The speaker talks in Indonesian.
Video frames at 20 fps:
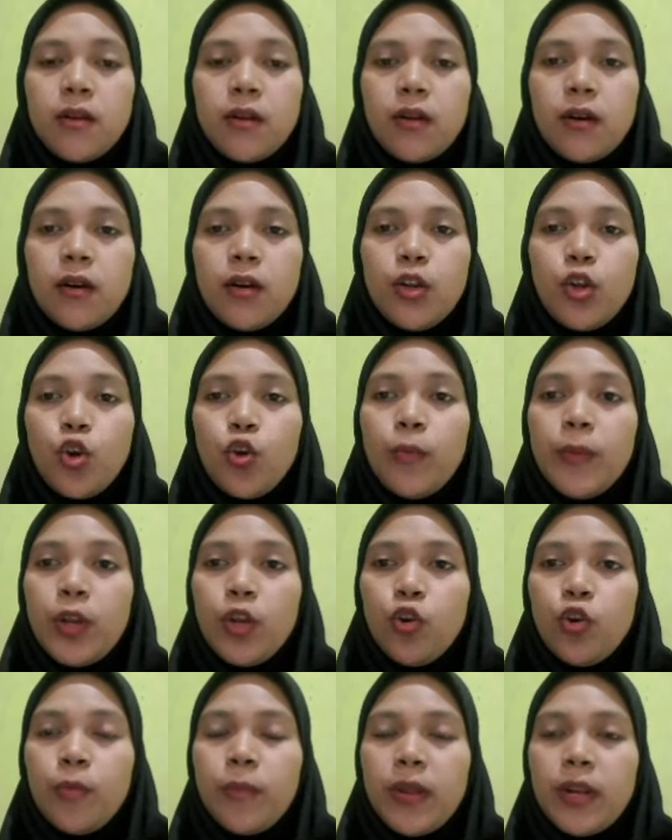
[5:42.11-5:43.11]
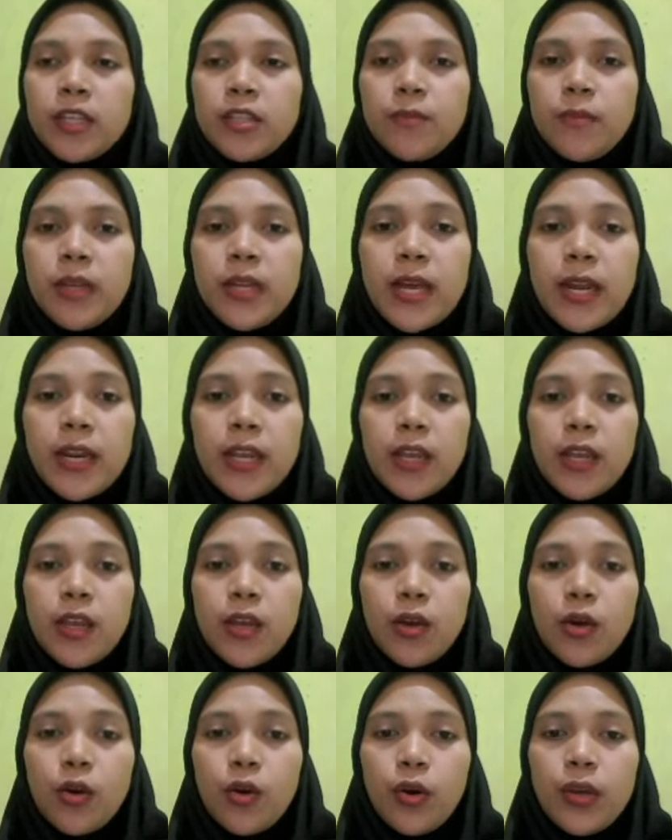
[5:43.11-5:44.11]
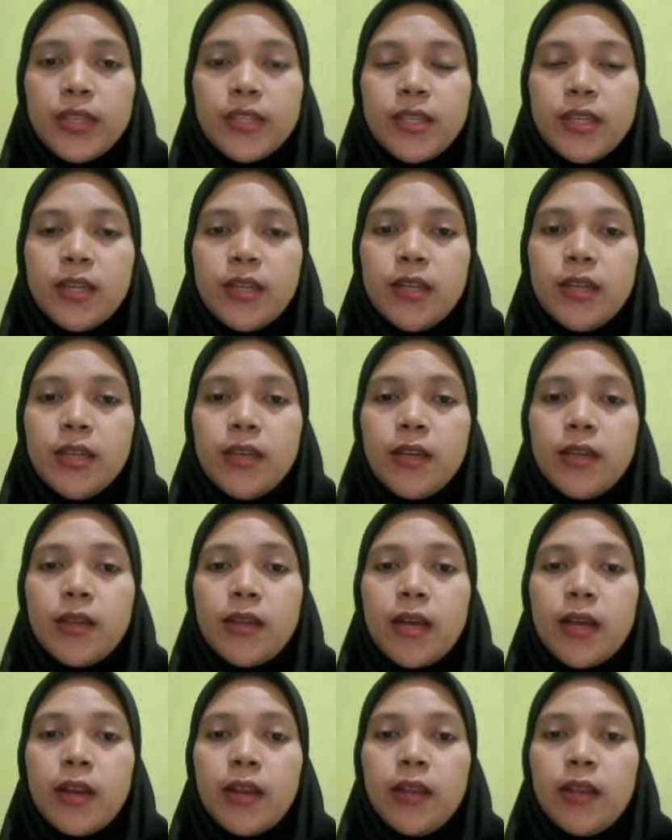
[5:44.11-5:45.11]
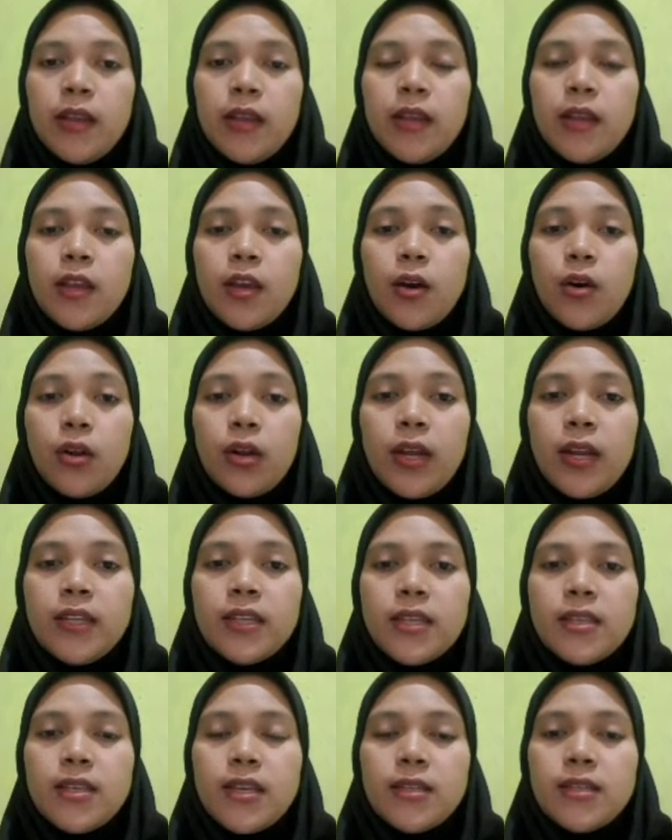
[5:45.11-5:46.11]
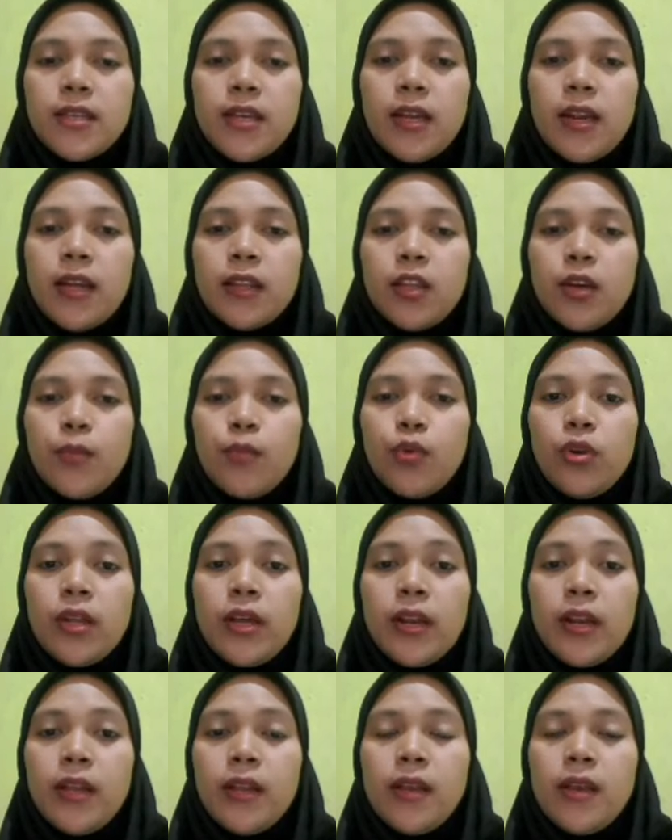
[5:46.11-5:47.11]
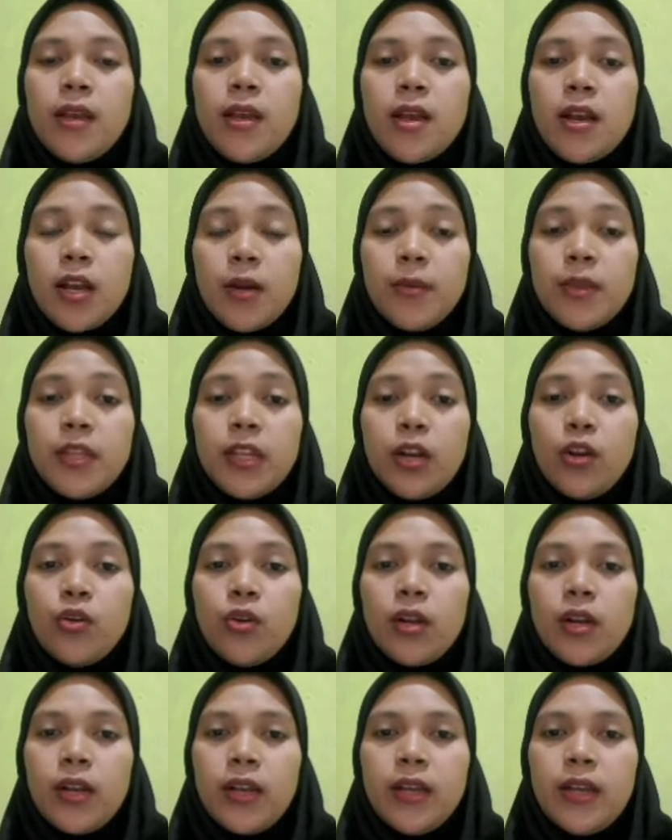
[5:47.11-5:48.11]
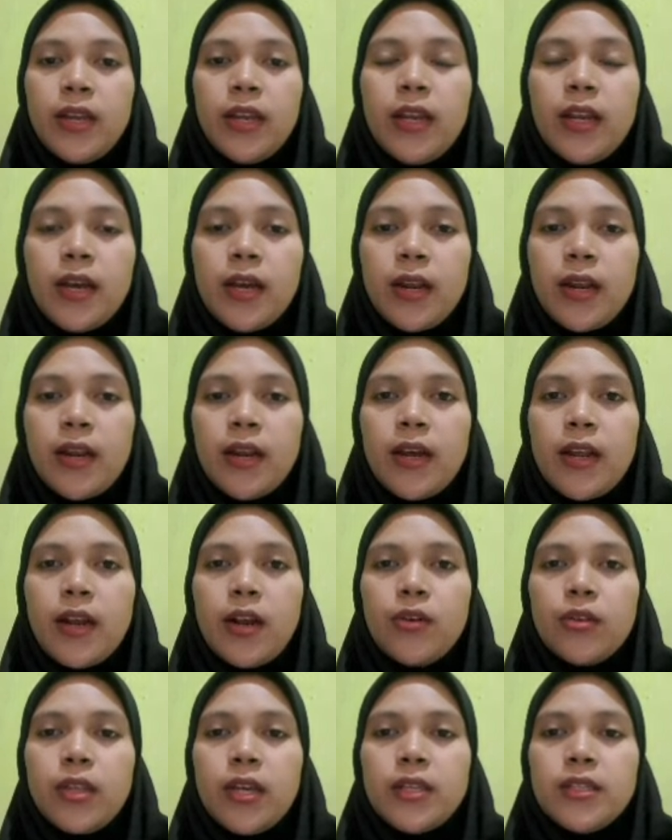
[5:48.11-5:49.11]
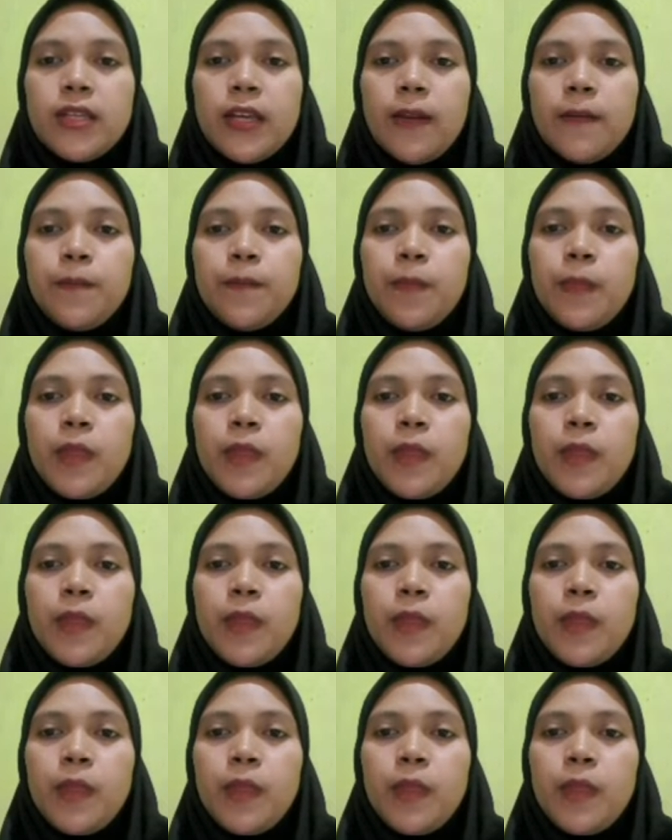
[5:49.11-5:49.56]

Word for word: Eh, dokumen-dokumen resmi dari OECD, dari organisasi ASEAN ataupun dari Kementerian Luar Negeri negara-negara anggota ASEAN.